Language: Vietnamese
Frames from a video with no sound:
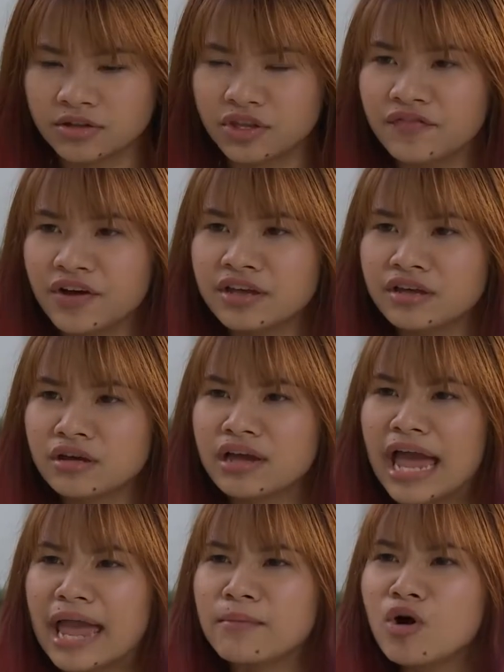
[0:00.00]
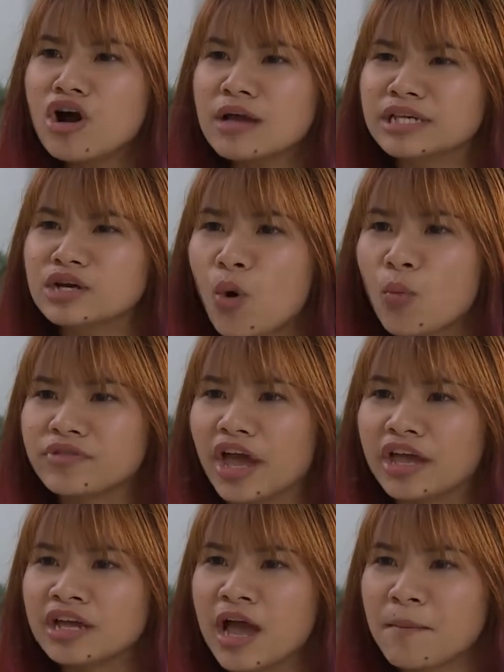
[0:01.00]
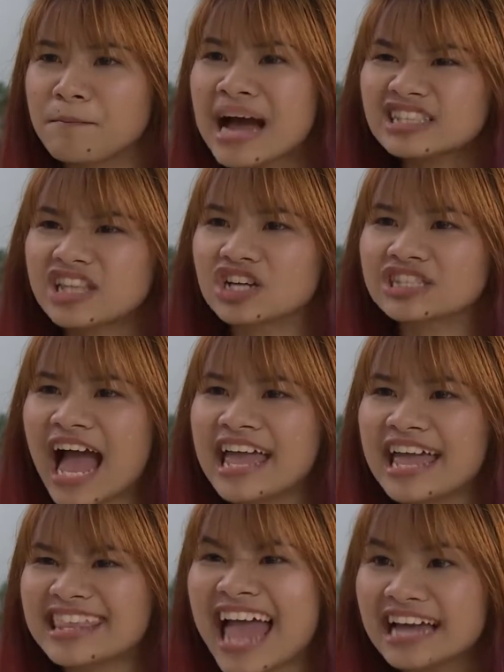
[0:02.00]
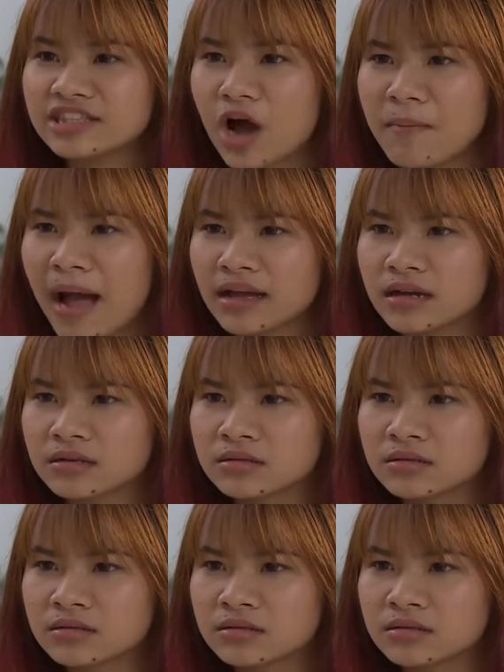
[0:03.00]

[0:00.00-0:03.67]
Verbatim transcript: Chị Vy, em hứa em sẽ cùng chị bắt tận tay, dai tận mặt.